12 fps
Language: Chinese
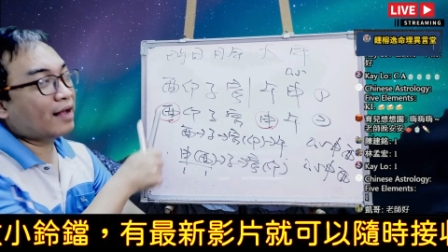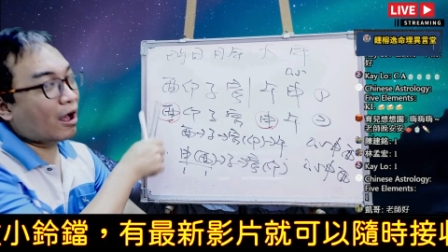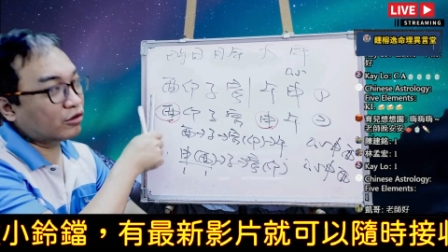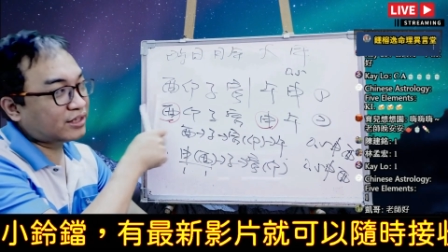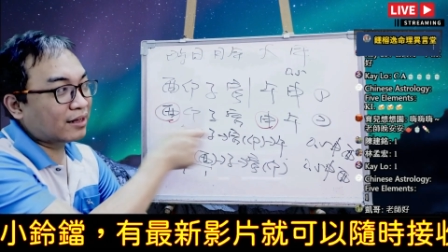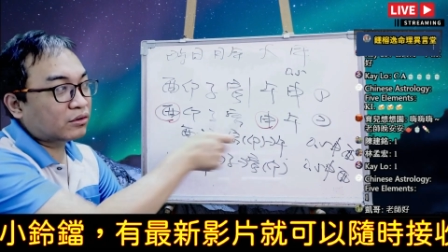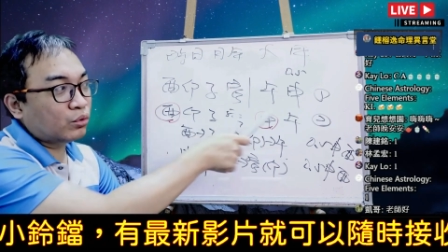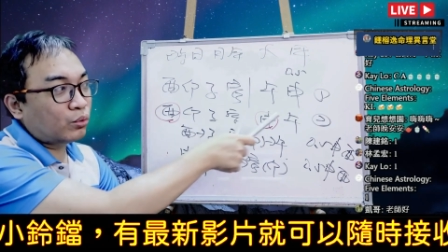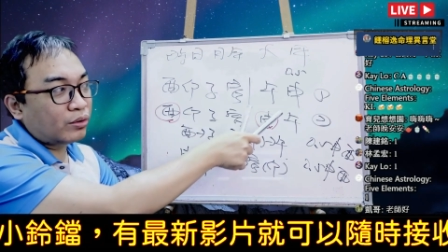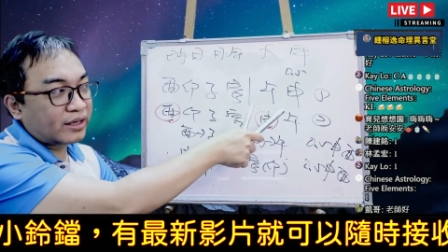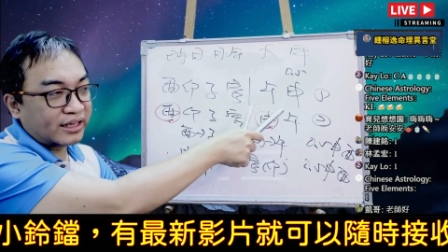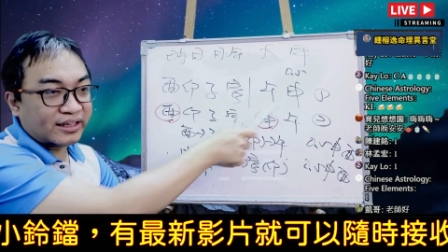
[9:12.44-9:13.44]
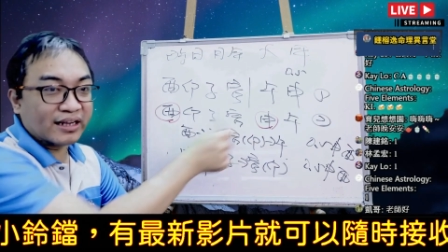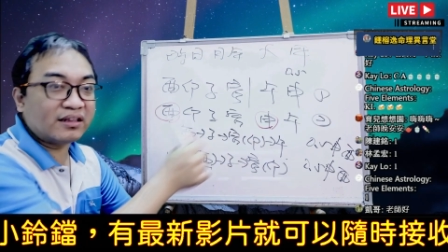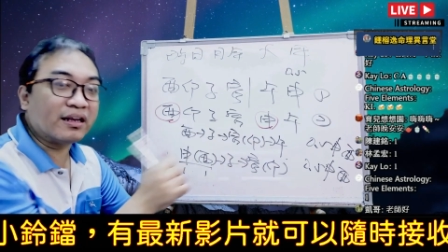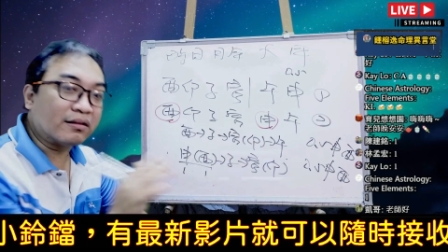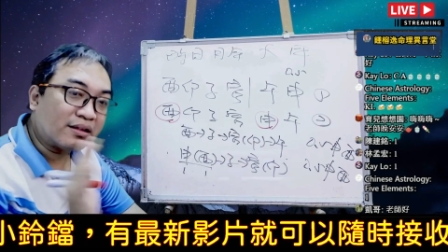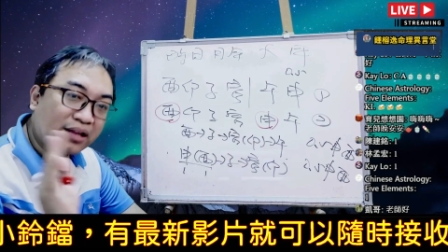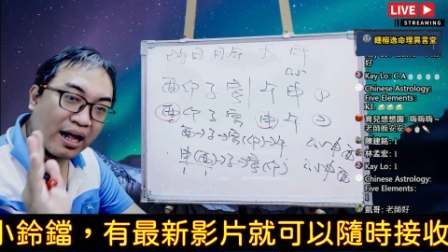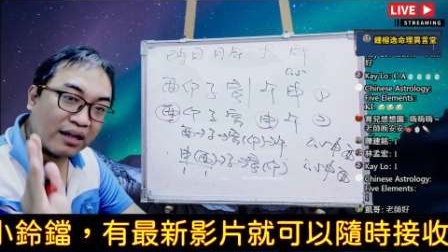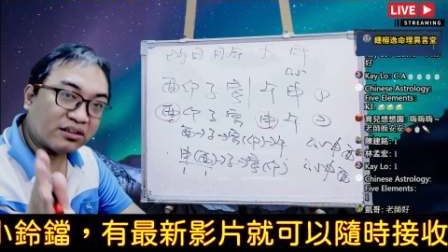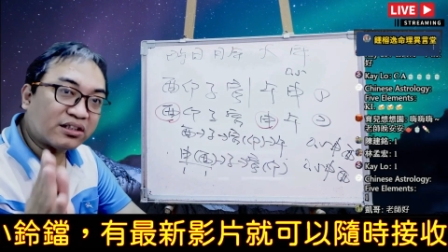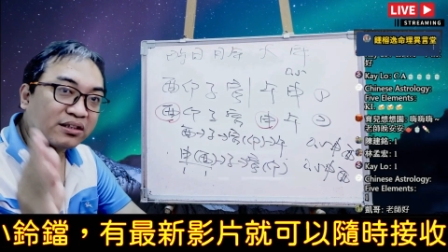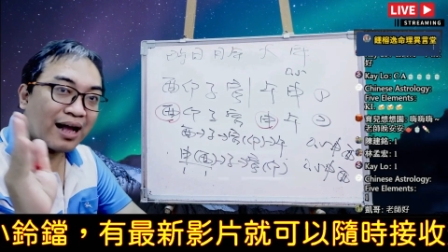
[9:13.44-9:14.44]
好像多了一点点，
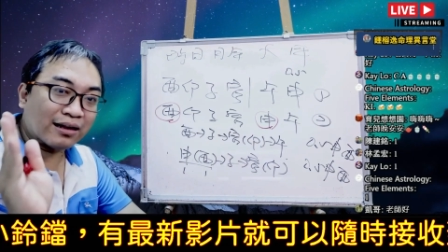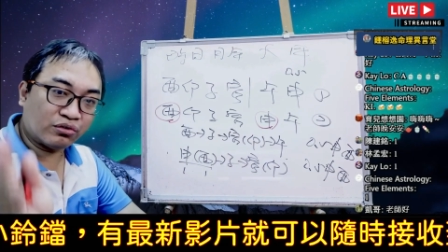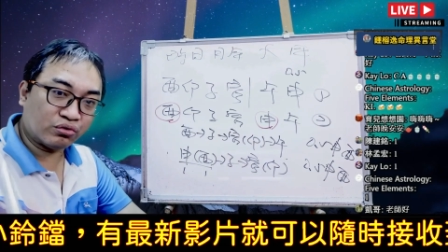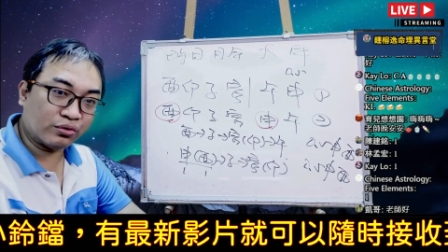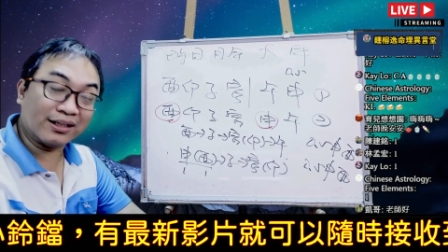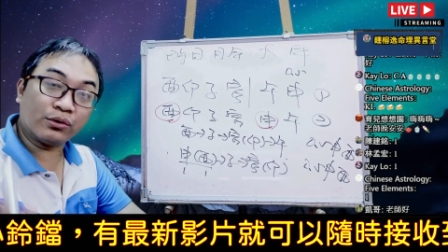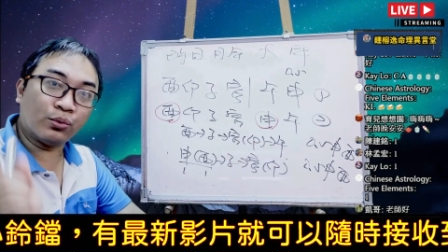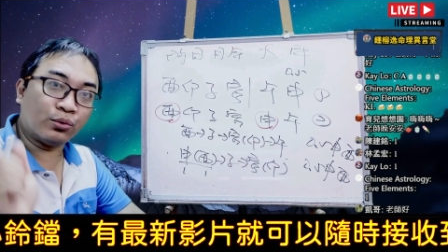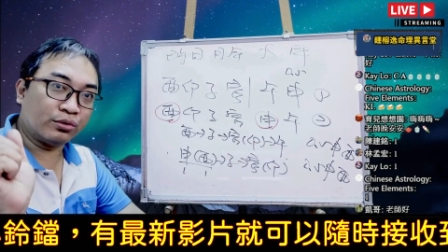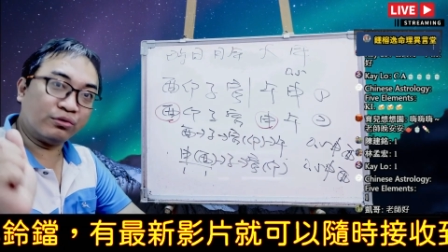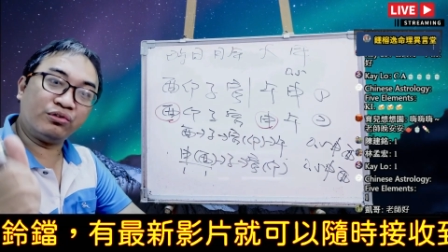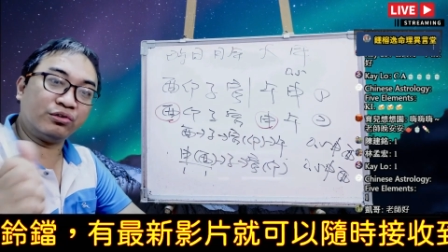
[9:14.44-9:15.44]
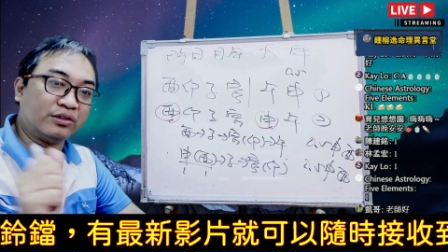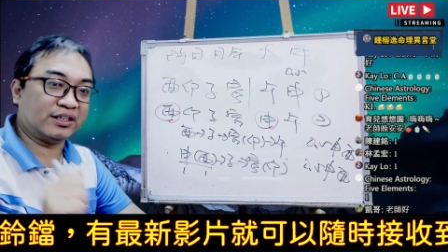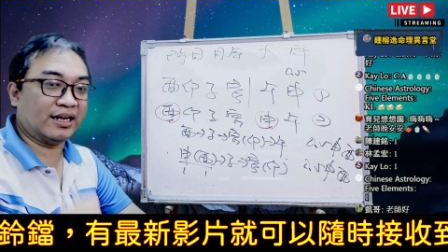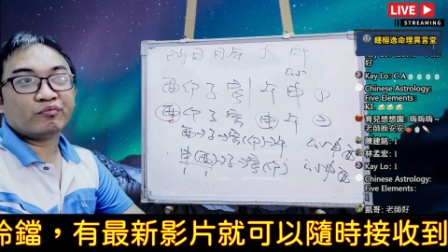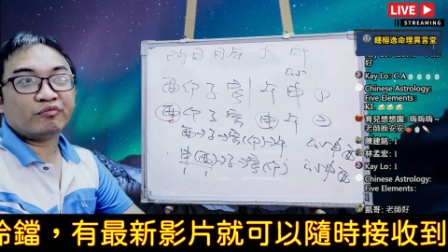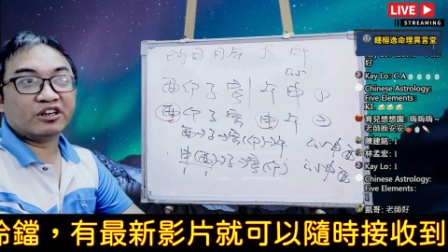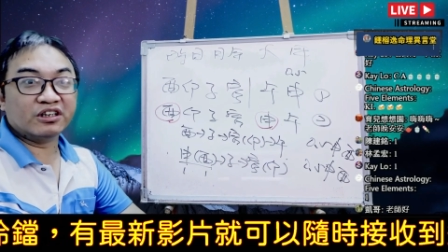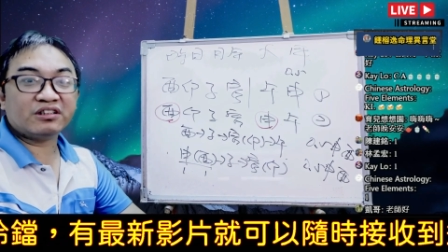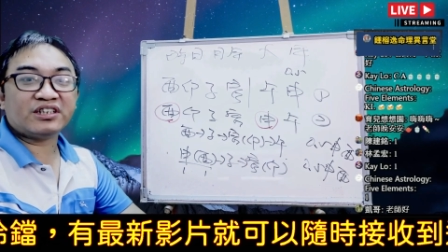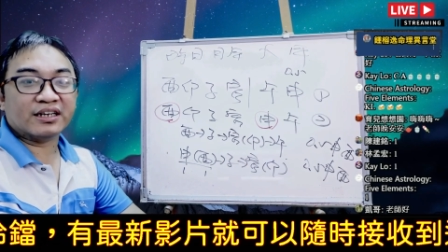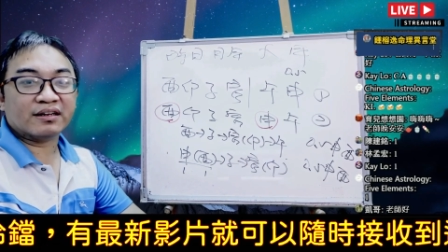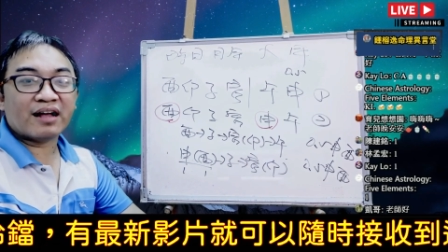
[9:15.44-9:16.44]
但是它最多就这样，而
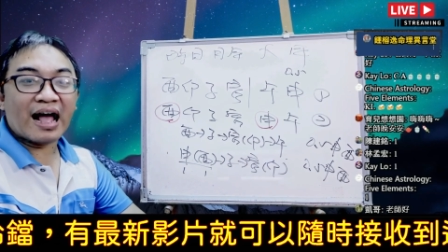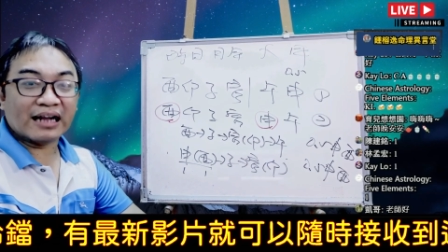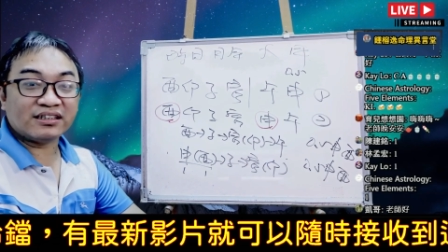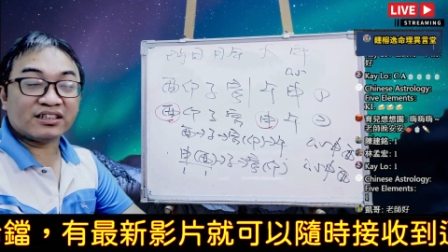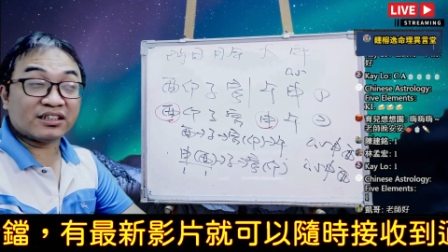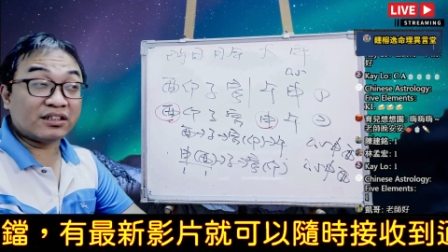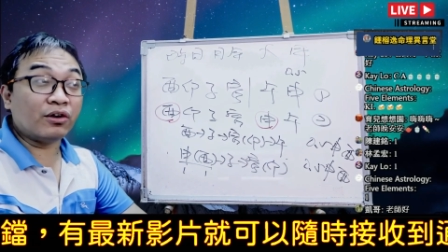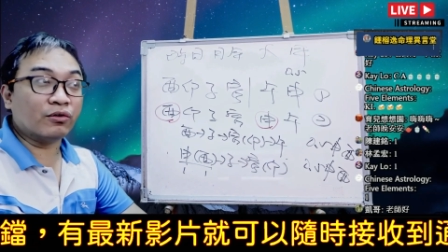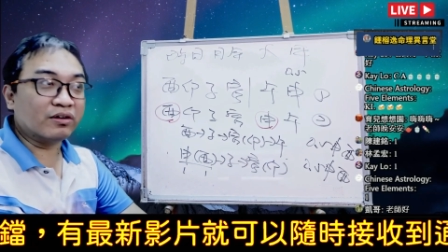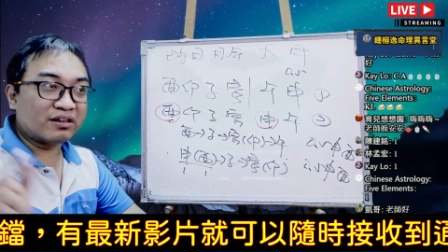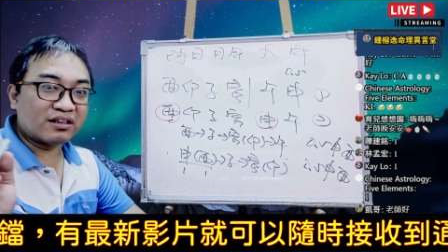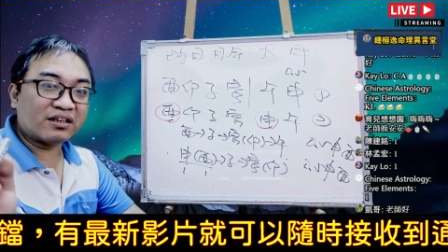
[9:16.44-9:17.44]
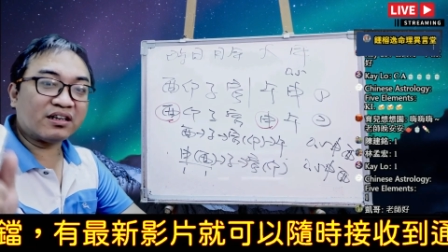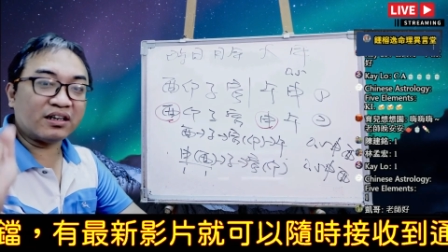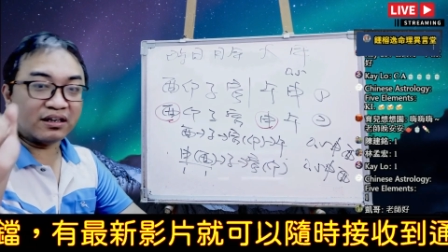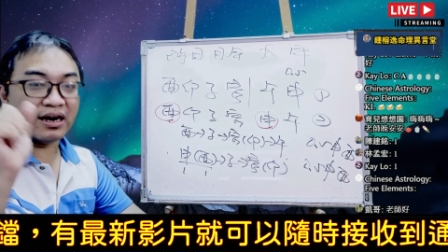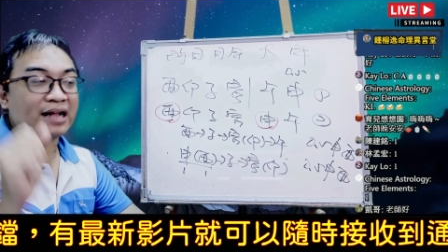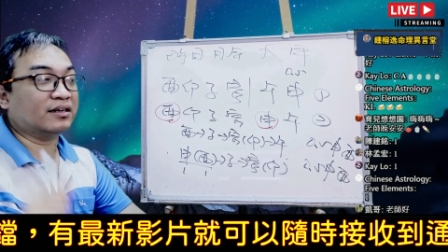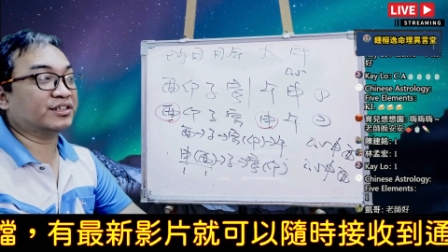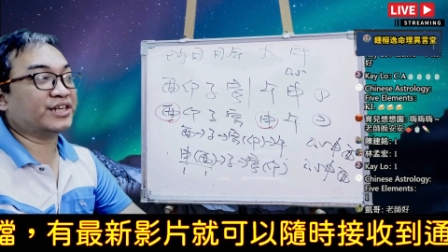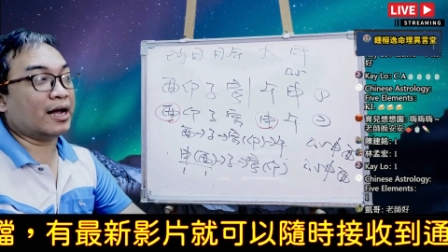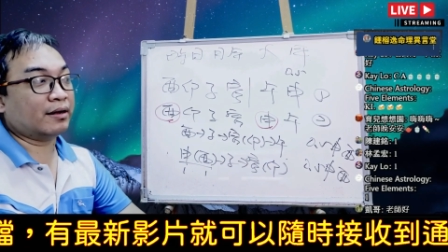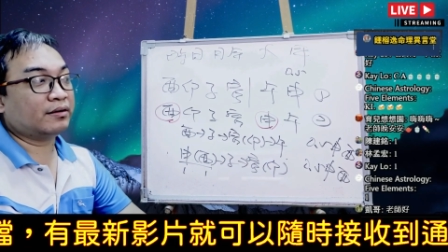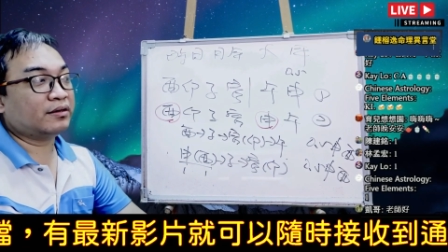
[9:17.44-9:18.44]
且还只有更烂的相。